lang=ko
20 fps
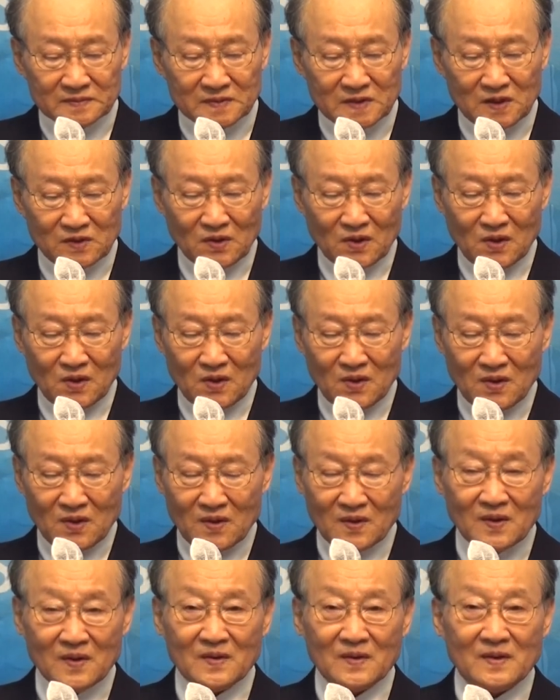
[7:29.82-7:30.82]
저도
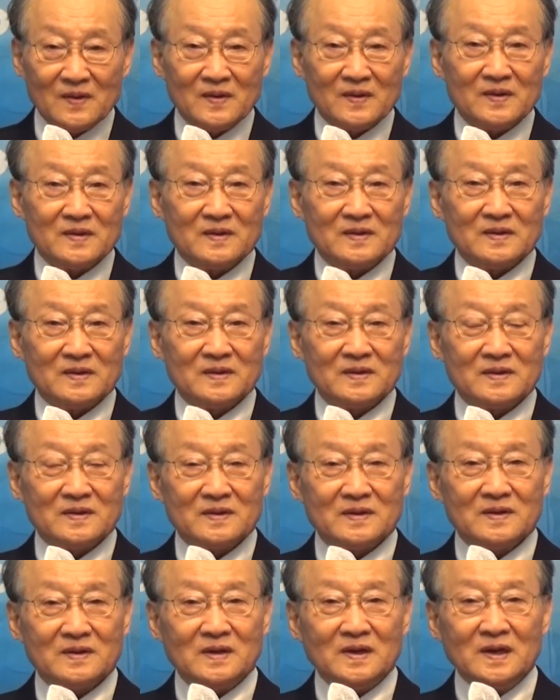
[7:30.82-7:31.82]

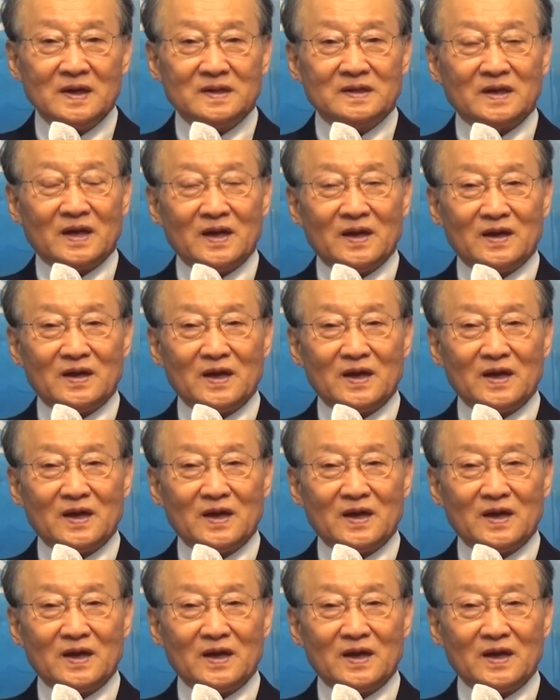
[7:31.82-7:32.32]
어릴 때